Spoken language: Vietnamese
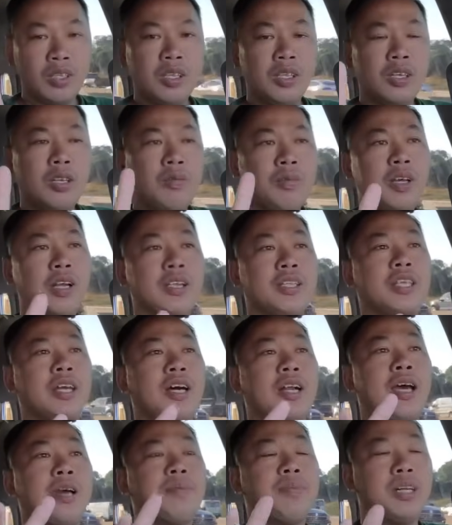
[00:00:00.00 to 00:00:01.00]
lúc đó là
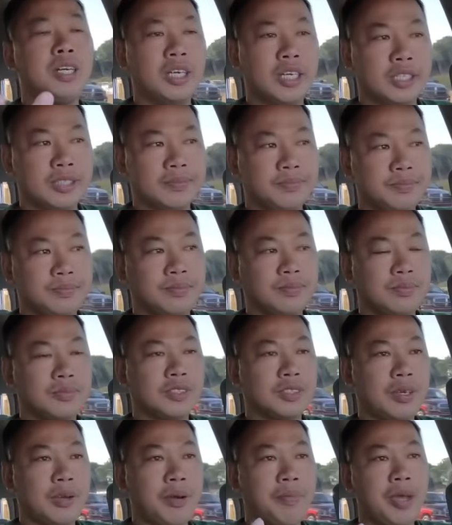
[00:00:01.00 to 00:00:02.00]
trời đang mưa
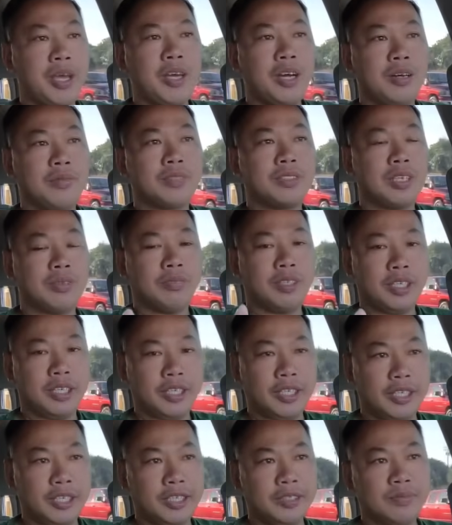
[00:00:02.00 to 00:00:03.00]
các bạn biết không xong
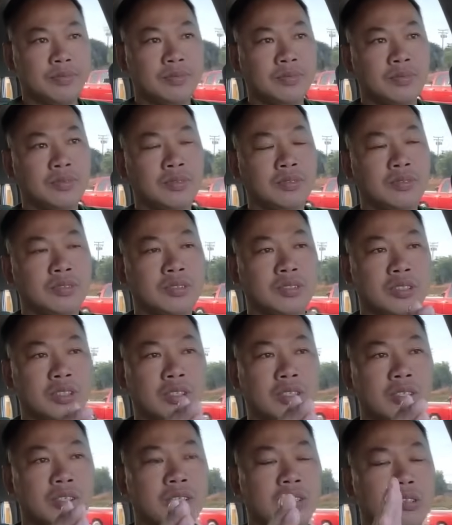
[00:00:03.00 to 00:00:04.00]
rồi á
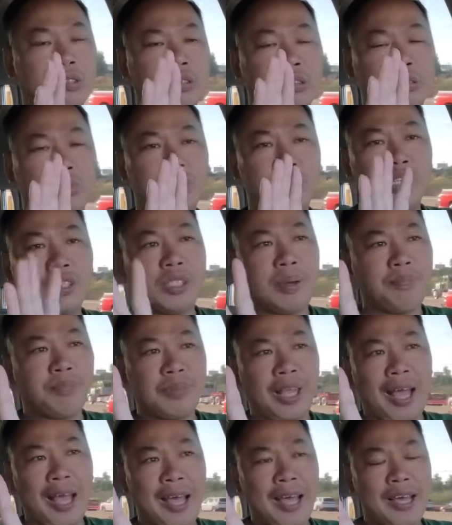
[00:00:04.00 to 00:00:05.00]
mưa tầm
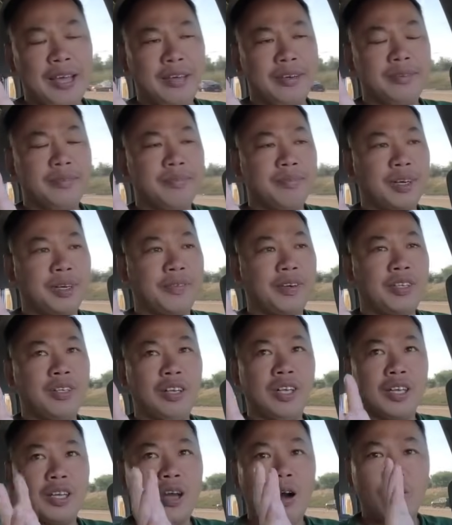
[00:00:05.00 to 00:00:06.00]
tã mà phải
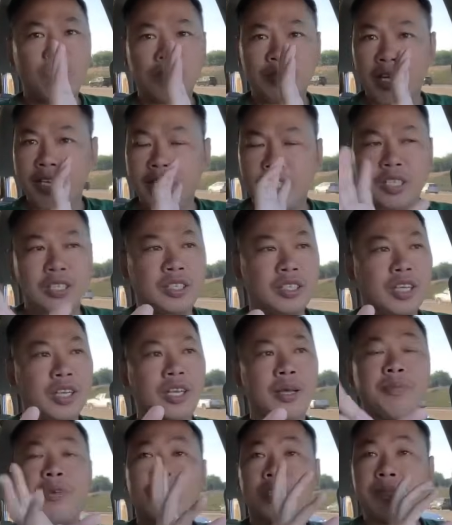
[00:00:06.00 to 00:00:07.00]
nói là không thấy đường gì
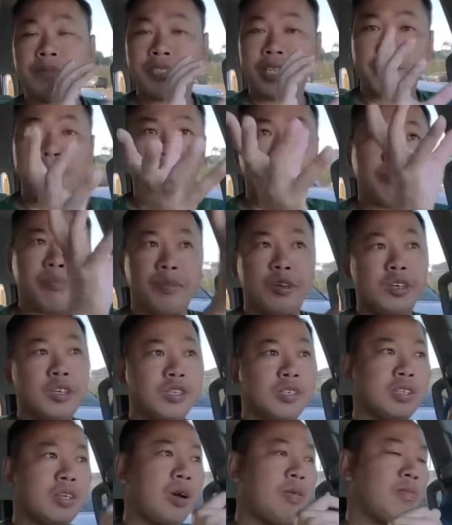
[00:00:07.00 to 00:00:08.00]
hết em ngồi trong xe mà mưa
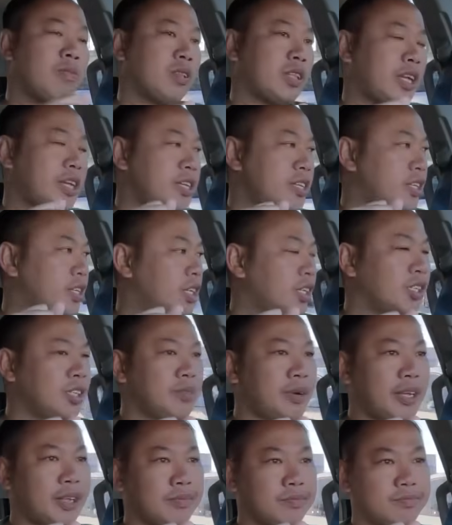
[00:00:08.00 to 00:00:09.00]
nó không thấy gì hết các
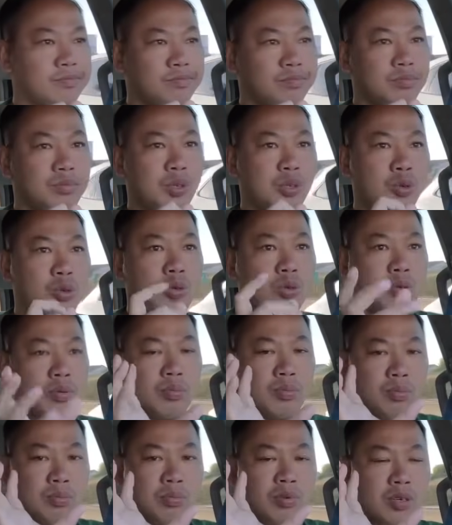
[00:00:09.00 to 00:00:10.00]
bạn mình
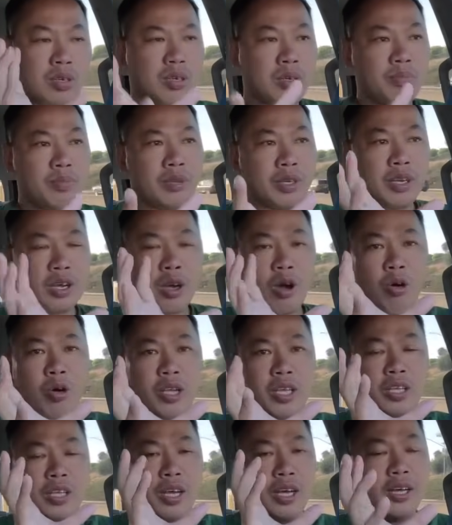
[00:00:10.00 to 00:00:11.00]

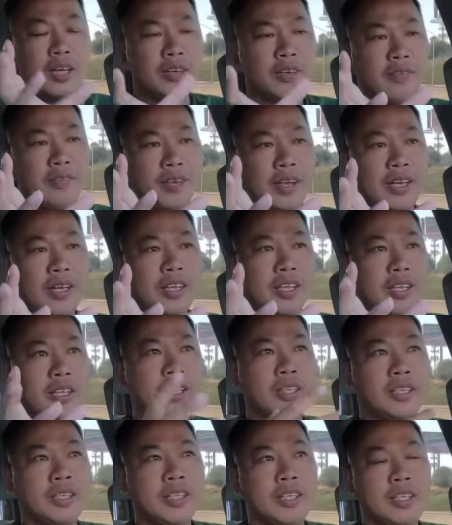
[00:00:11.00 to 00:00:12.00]
khói à, hay là
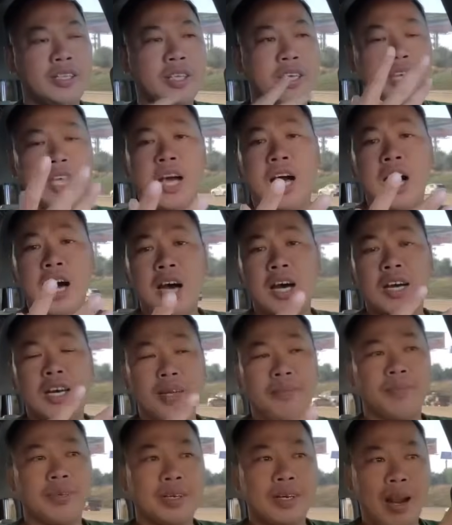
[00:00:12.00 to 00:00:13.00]
cái những cái hơ
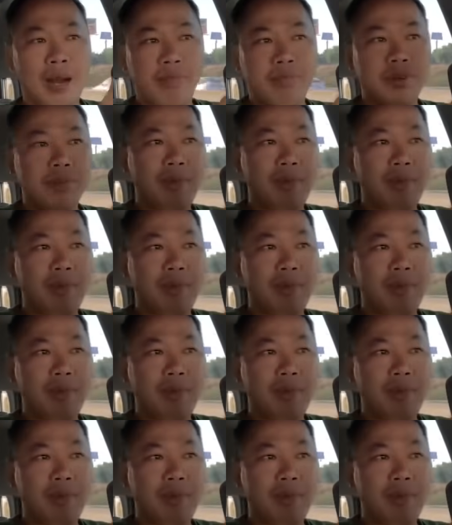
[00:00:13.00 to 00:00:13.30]
á, mà nó, đọc, nó